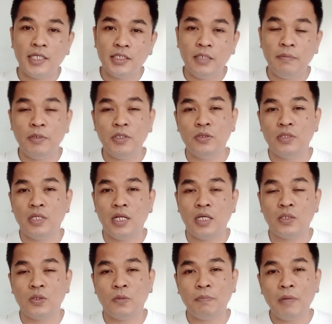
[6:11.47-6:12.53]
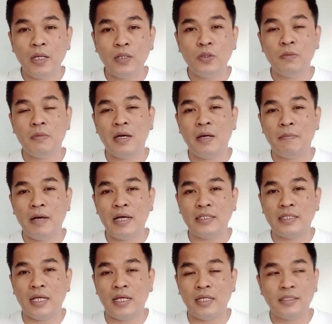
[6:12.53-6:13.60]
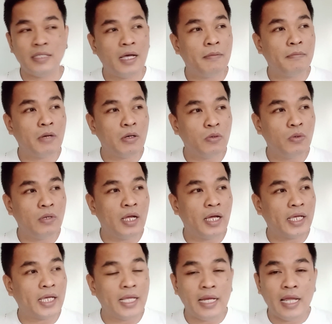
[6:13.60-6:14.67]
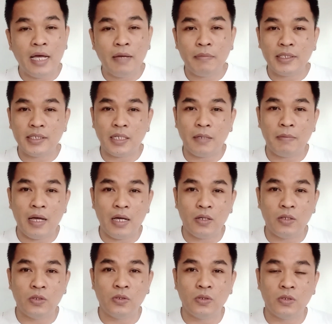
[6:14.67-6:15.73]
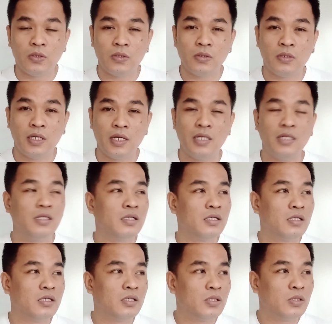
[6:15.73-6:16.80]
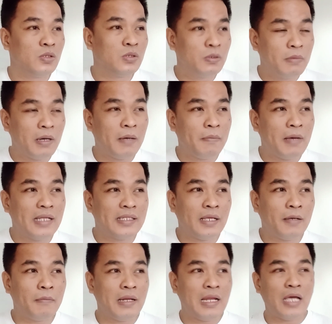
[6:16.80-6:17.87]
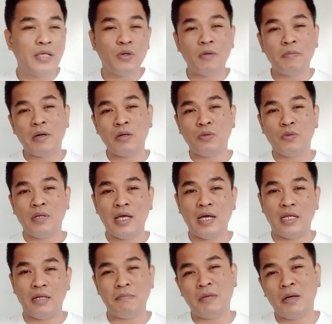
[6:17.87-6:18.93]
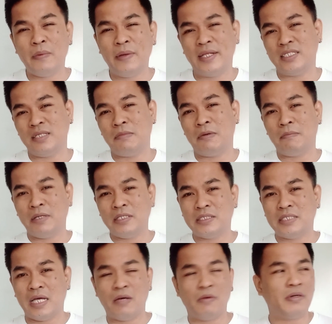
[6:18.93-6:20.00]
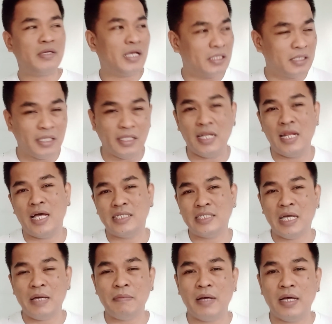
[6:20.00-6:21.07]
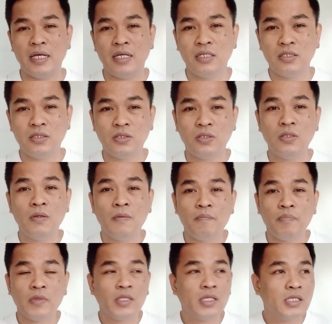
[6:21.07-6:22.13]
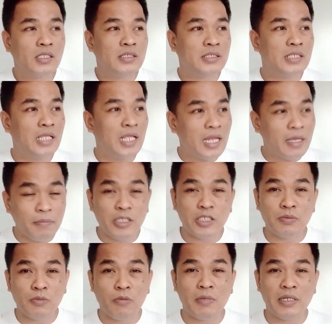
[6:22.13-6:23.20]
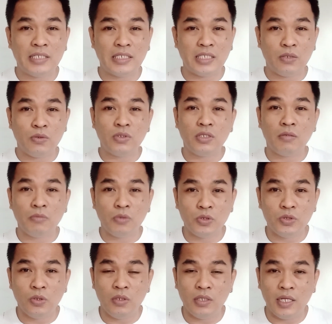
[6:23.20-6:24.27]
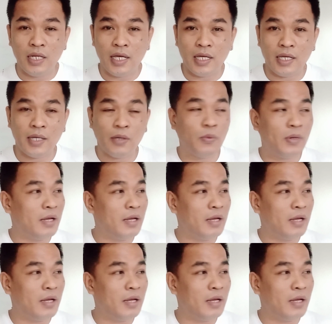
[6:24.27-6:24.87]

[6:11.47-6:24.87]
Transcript: Saka isipin nyo na lang, no, paano yung mga bata na ang magulang ay kailangan magtrabaho? Ha? yung mga batang malayo ang magulang, bawa na sa ibang bansa, kaya hindi nila kasama, no? Sila lang mismo magsasagot ng module nila, ha?